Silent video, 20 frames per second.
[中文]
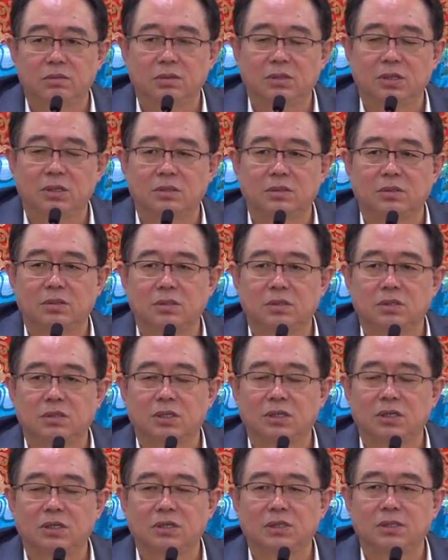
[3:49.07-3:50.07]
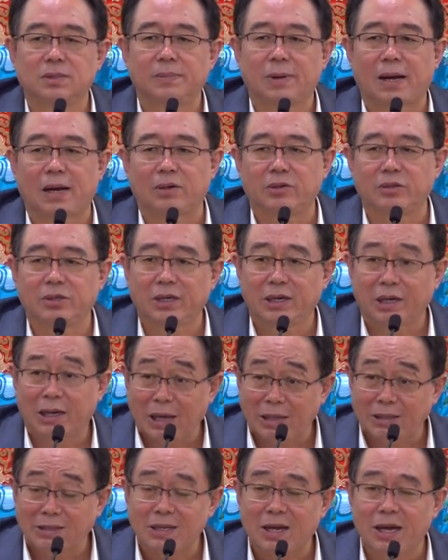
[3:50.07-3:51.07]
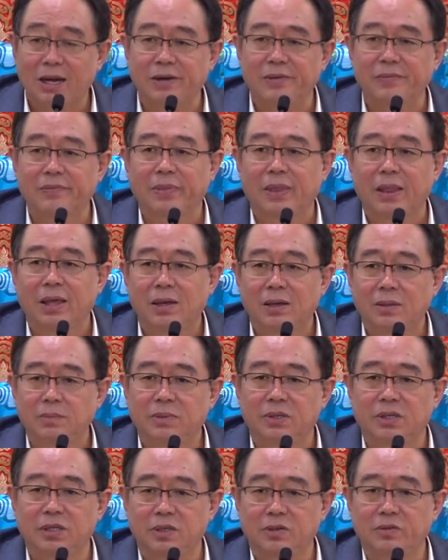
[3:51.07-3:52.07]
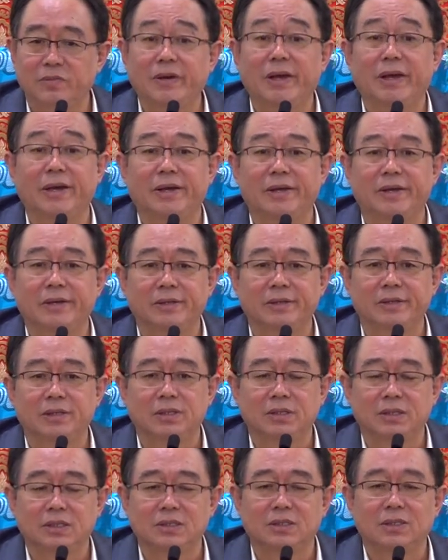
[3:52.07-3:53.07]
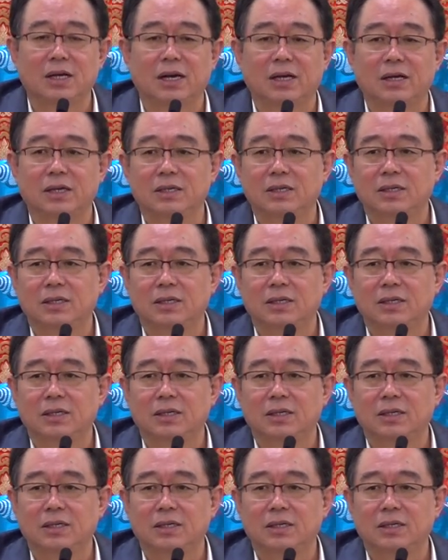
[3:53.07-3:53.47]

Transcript: 也就是整个金马轮的肝脏、脾胃、胰脏、